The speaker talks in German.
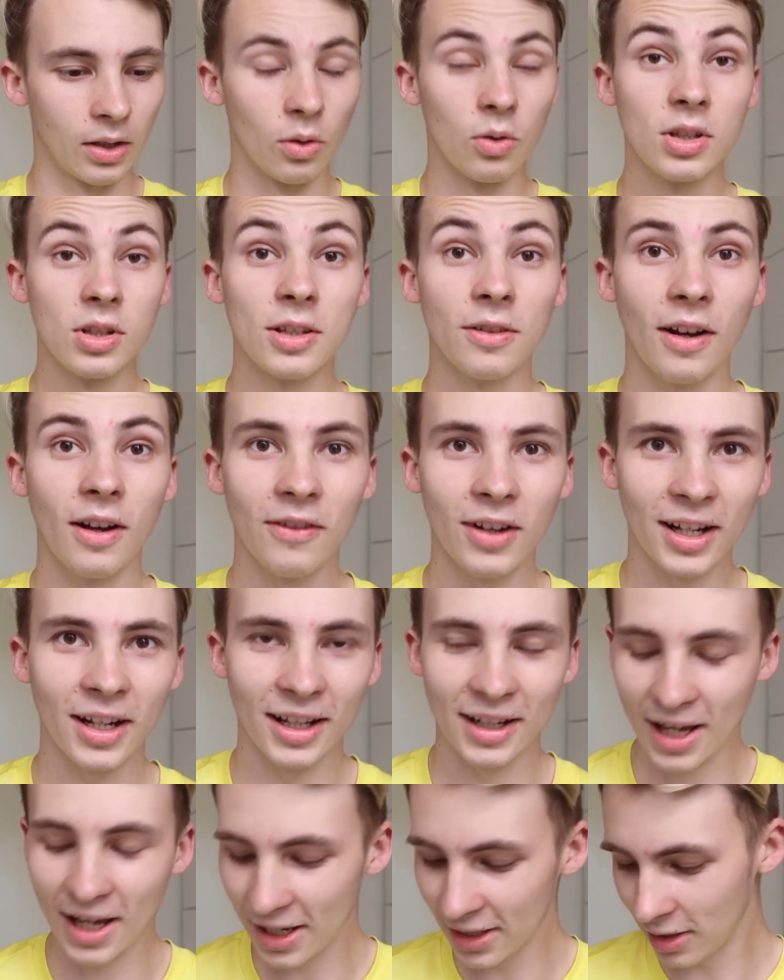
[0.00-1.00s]
Und zwar war da
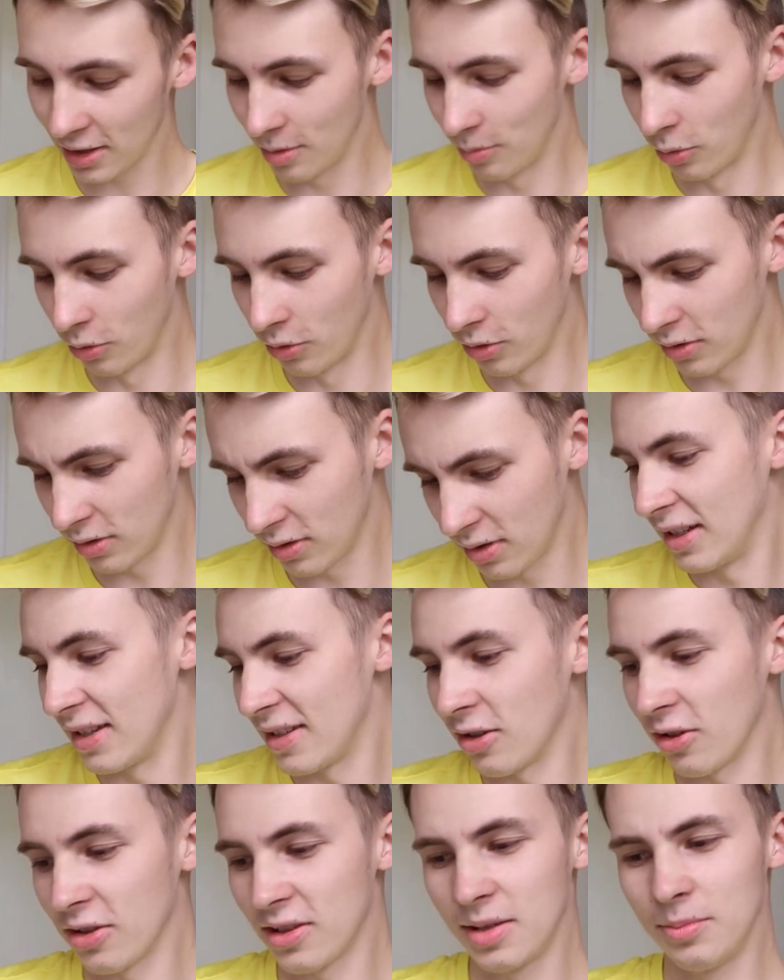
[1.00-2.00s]
ein Angebot, die
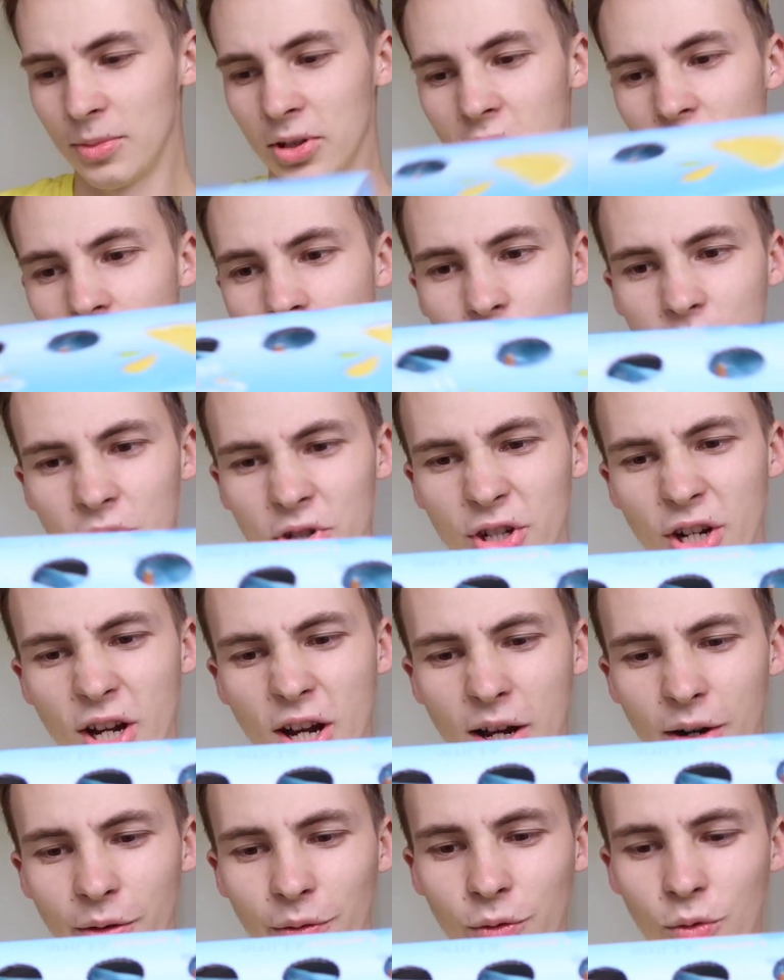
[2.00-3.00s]
ist auch ziemlich komisch,
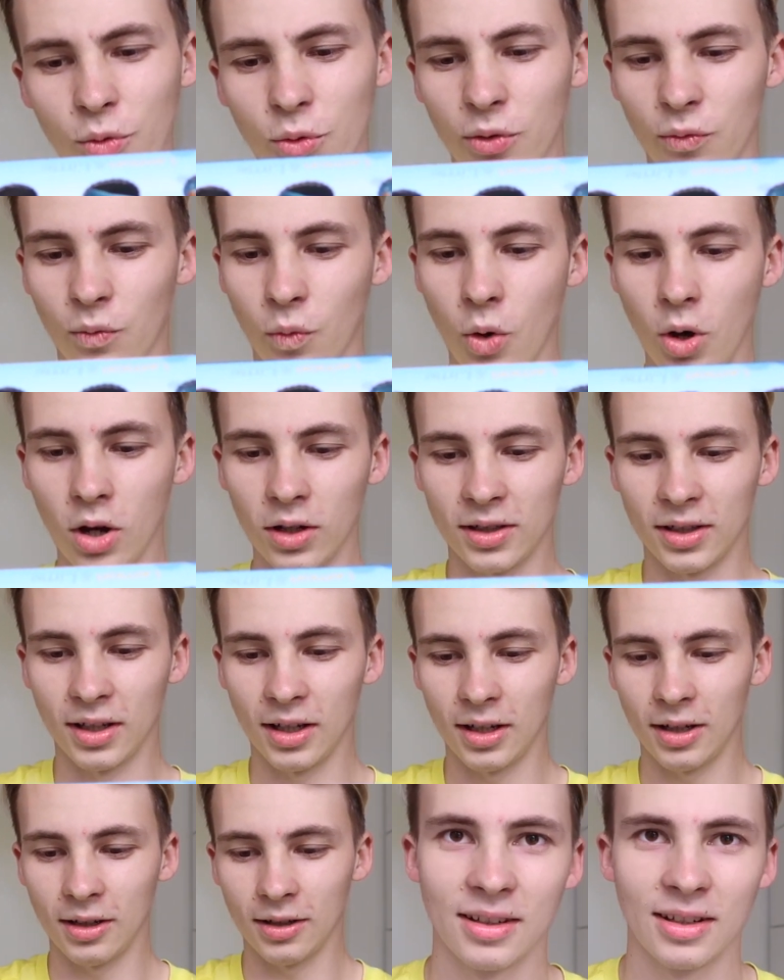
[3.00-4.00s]
Fruit
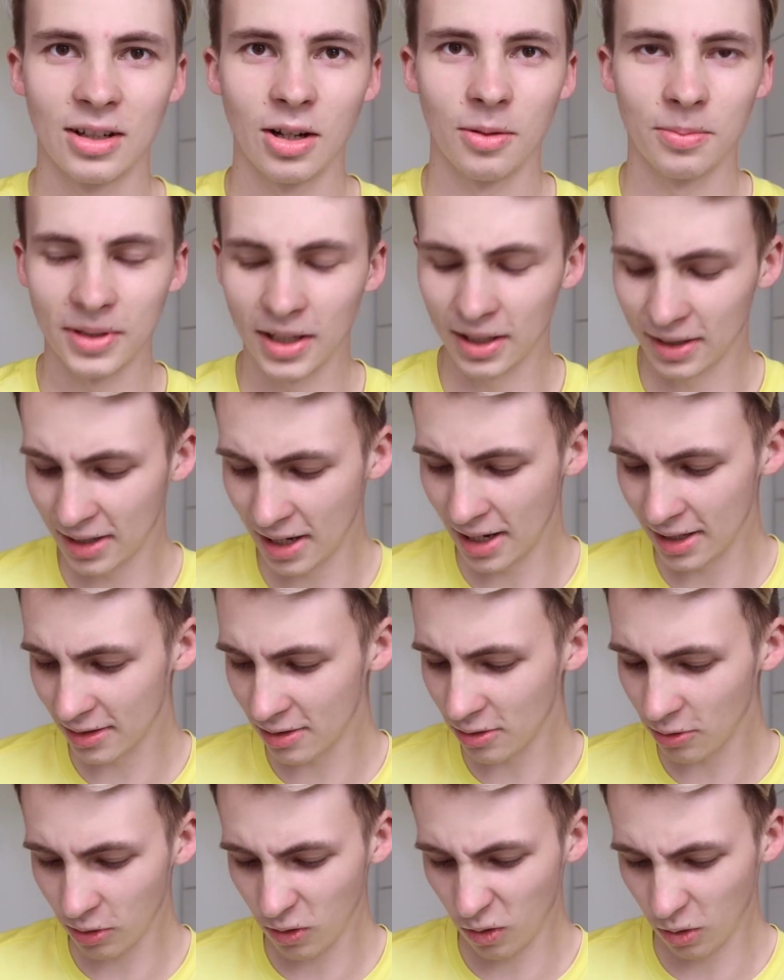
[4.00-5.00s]
Water. Ich glaube, die hat keinen
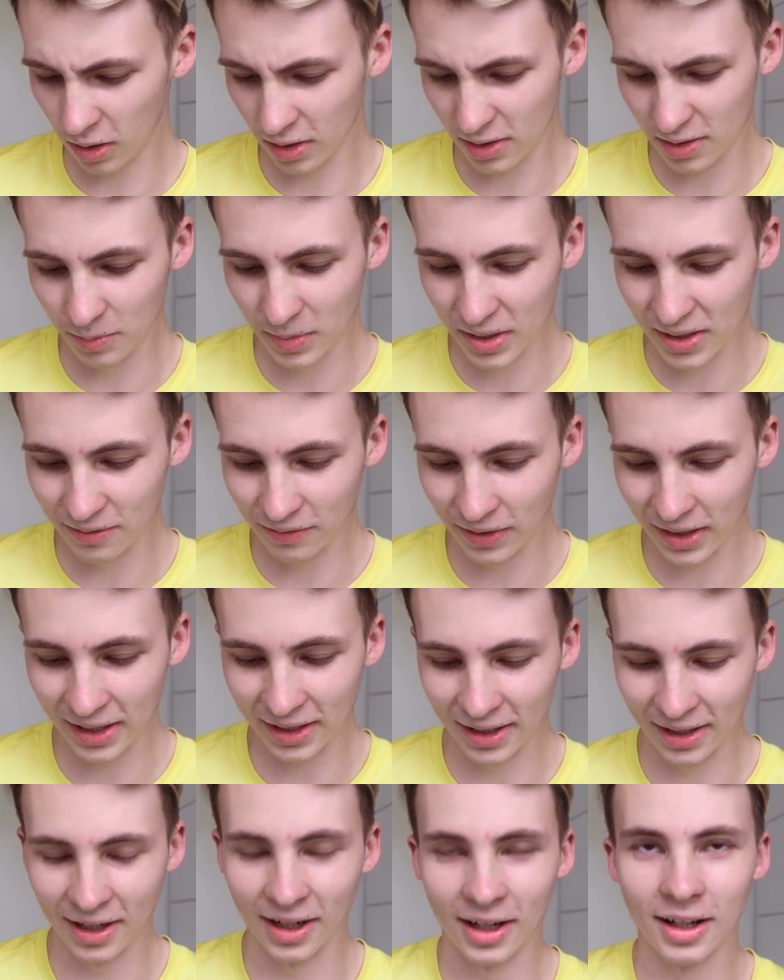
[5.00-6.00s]
Zucker oder zumindest
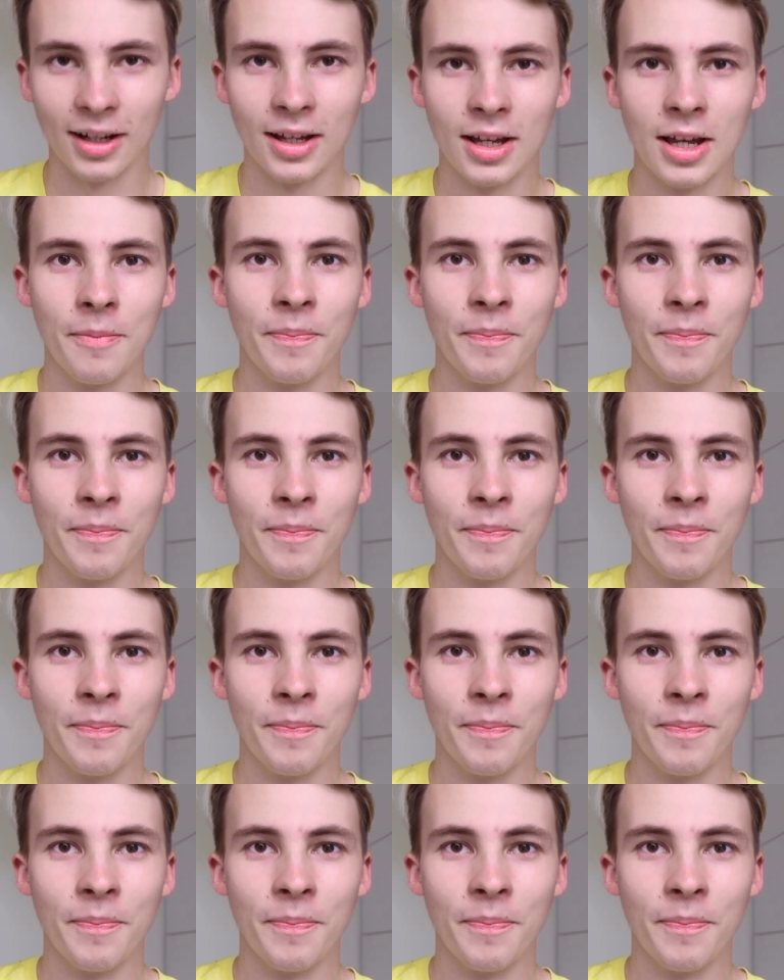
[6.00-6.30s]
weniger.